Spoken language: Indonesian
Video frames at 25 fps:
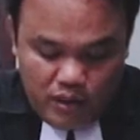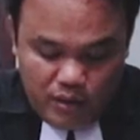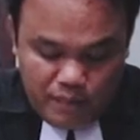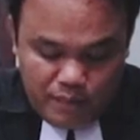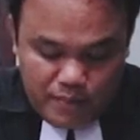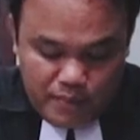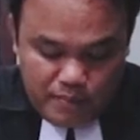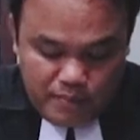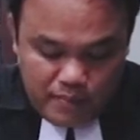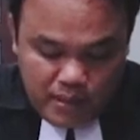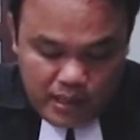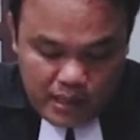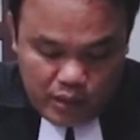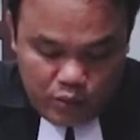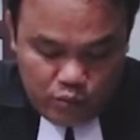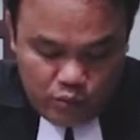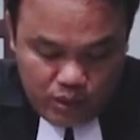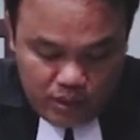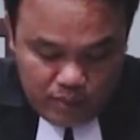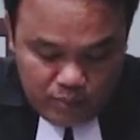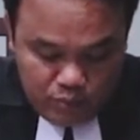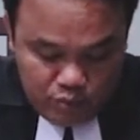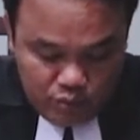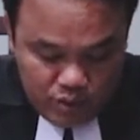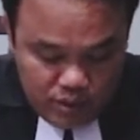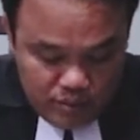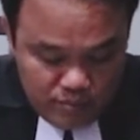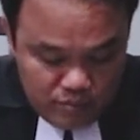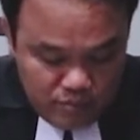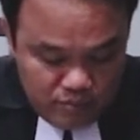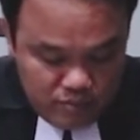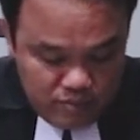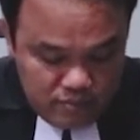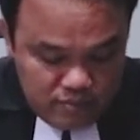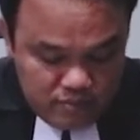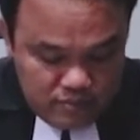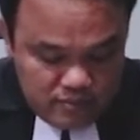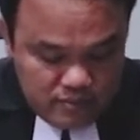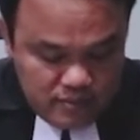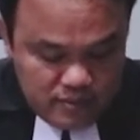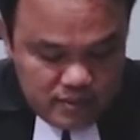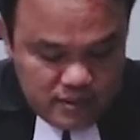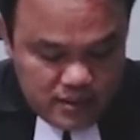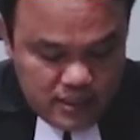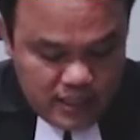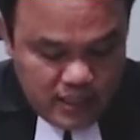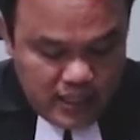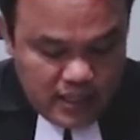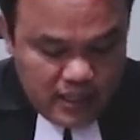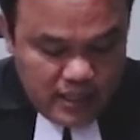oleh pembaruan budimu
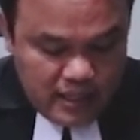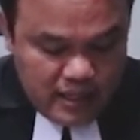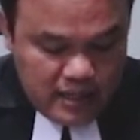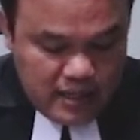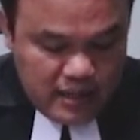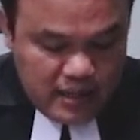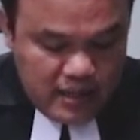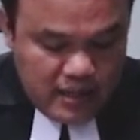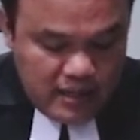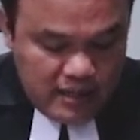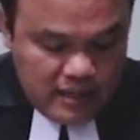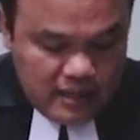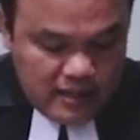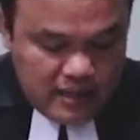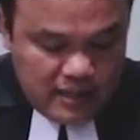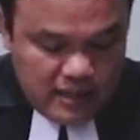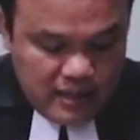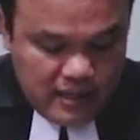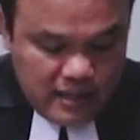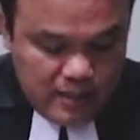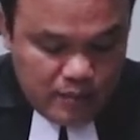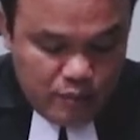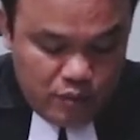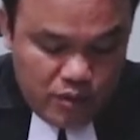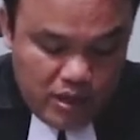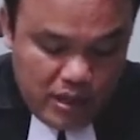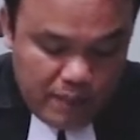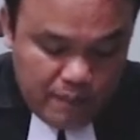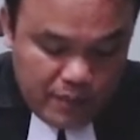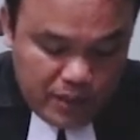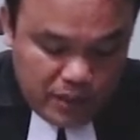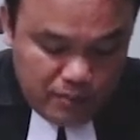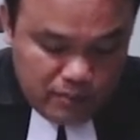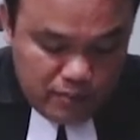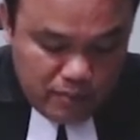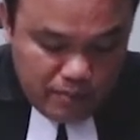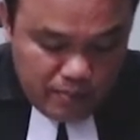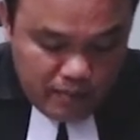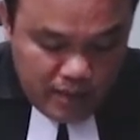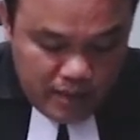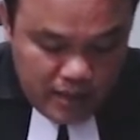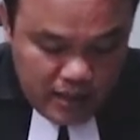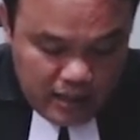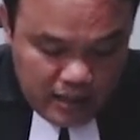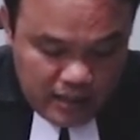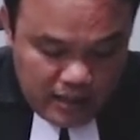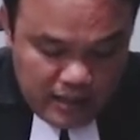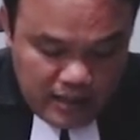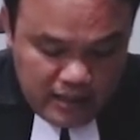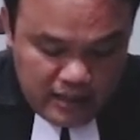sehingga kamu dapat
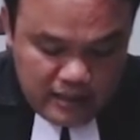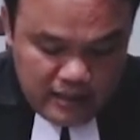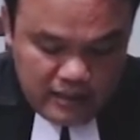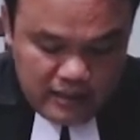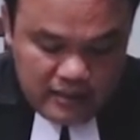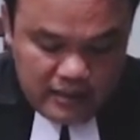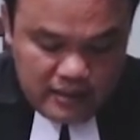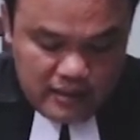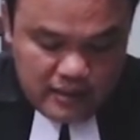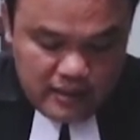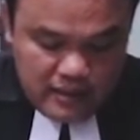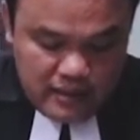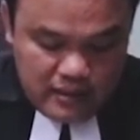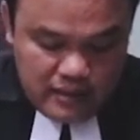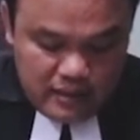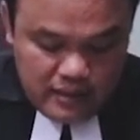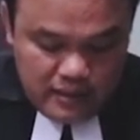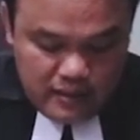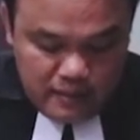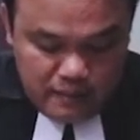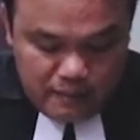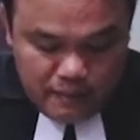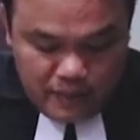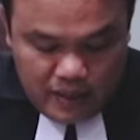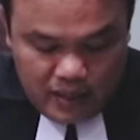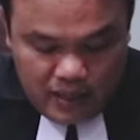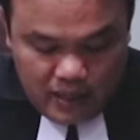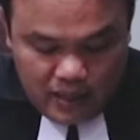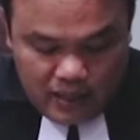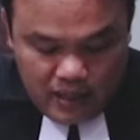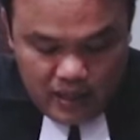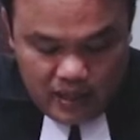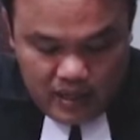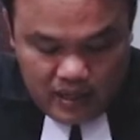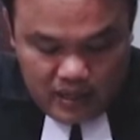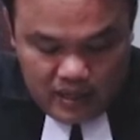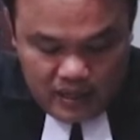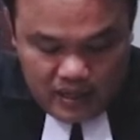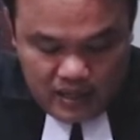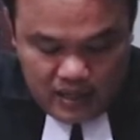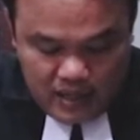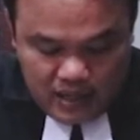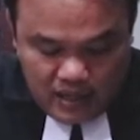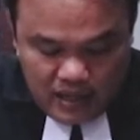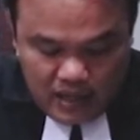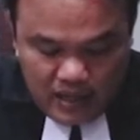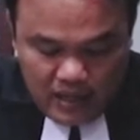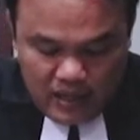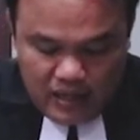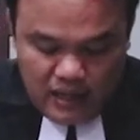membedakan manakah
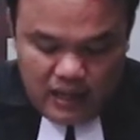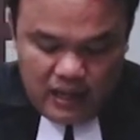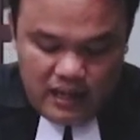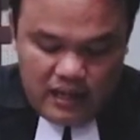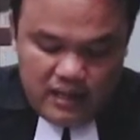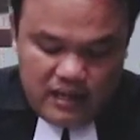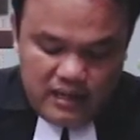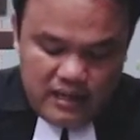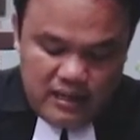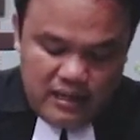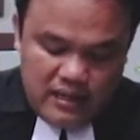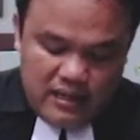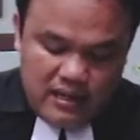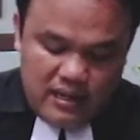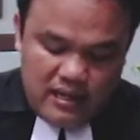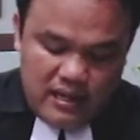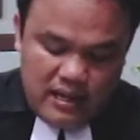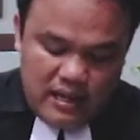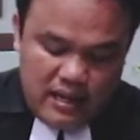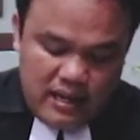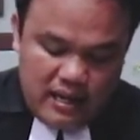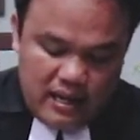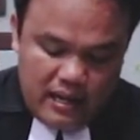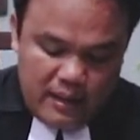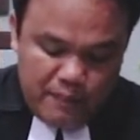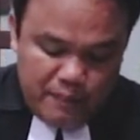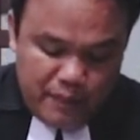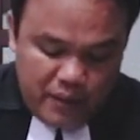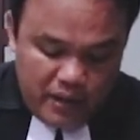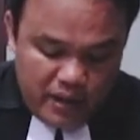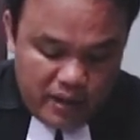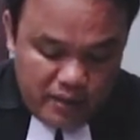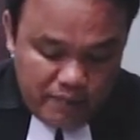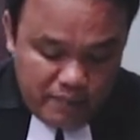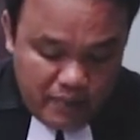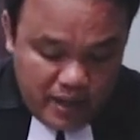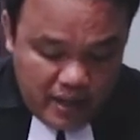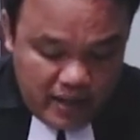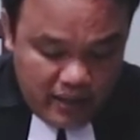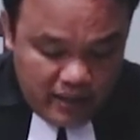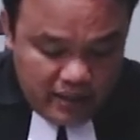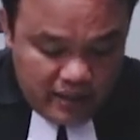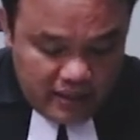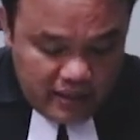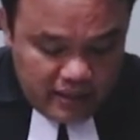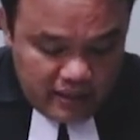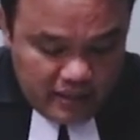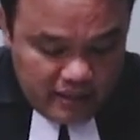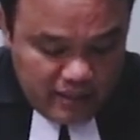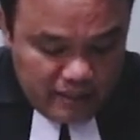kehendak Allah, apa yang
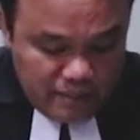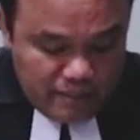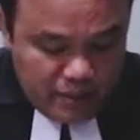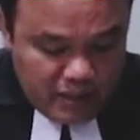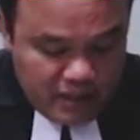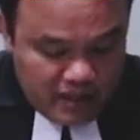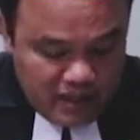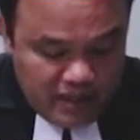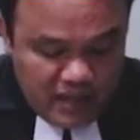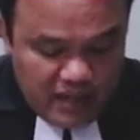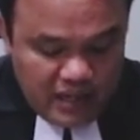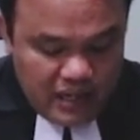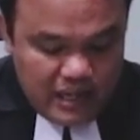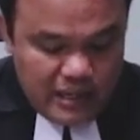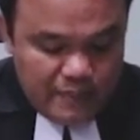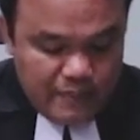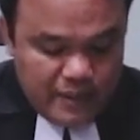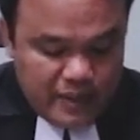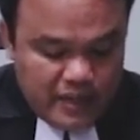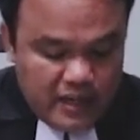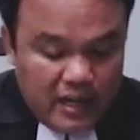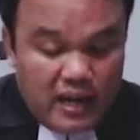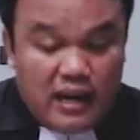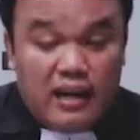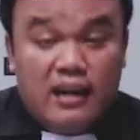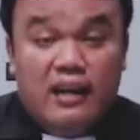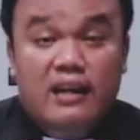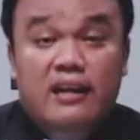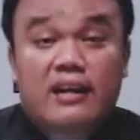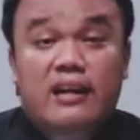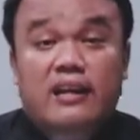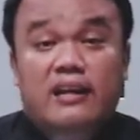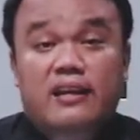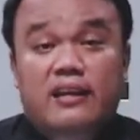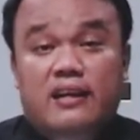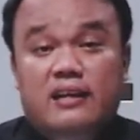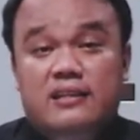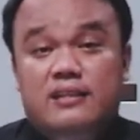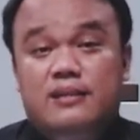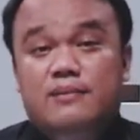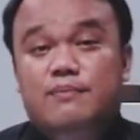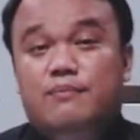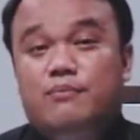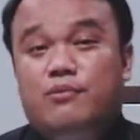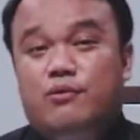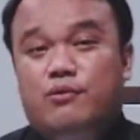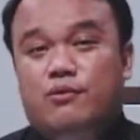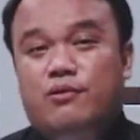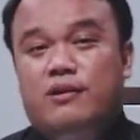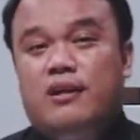baik, yang berkenan kepada Allah dan yang
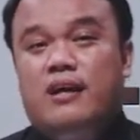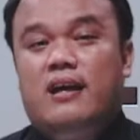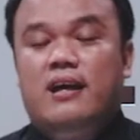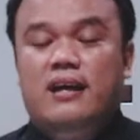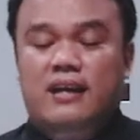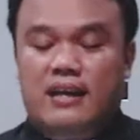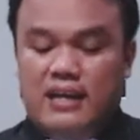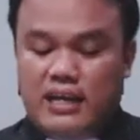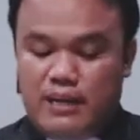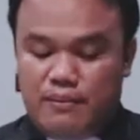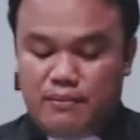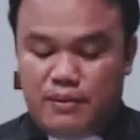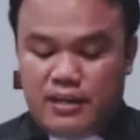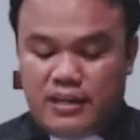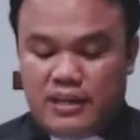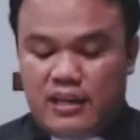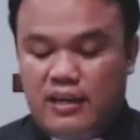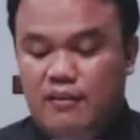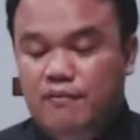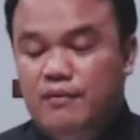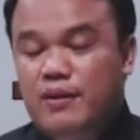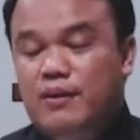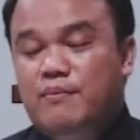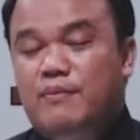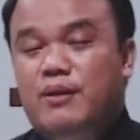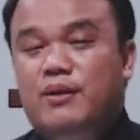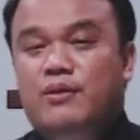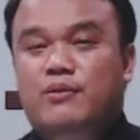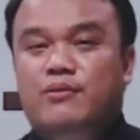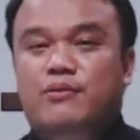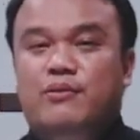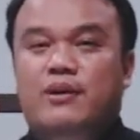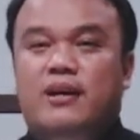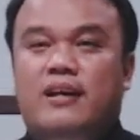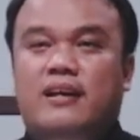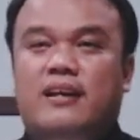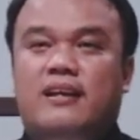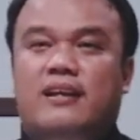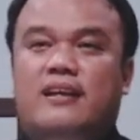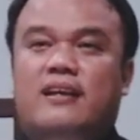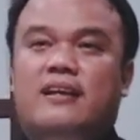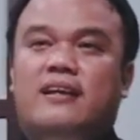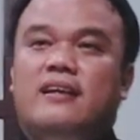sempurna. Demikian firman Tuhan.